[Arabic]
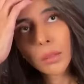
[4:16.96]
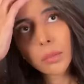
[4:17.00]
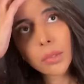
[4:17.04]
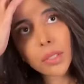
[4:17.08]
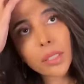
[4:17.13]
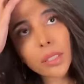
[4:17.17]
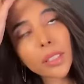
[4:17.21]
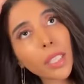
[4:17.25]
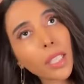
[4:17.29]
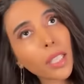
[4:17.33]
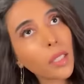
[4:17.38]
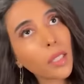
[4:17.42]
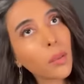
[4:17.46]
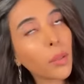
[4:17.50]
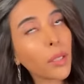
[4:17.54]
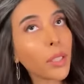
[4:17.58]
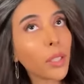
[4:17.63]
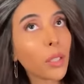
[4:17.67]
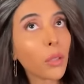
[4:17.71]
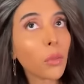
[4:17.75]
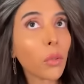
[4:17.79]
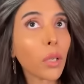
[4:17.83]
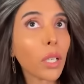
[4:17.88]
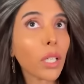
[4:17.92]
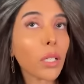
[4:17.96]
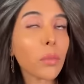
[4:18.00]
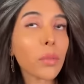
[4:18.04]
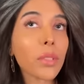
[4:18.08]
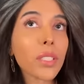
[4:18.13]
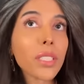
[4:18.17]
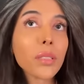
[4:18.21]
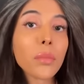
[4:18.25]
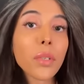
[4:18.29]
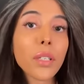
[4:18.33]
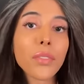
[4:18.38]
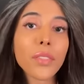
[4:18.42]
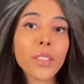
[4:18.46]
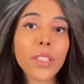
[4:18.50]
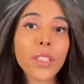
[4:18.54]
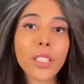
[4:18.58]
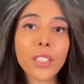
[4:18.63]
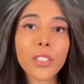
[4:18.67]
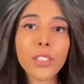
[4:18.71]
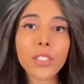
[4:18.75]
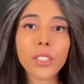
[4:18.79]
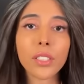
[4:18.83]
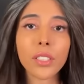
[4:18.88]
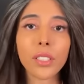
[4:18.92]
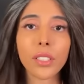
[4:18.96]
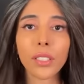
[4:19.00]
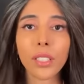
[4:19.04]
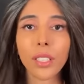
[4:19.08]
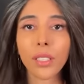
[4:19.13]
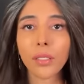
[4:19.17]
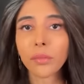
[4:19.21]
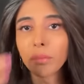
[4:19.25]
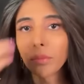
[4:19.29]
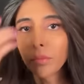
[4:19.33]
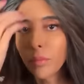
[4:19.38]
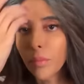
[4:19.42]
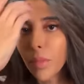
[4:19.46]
نبغى نتكلم عن الوعي بس نبغى فكرة جديدة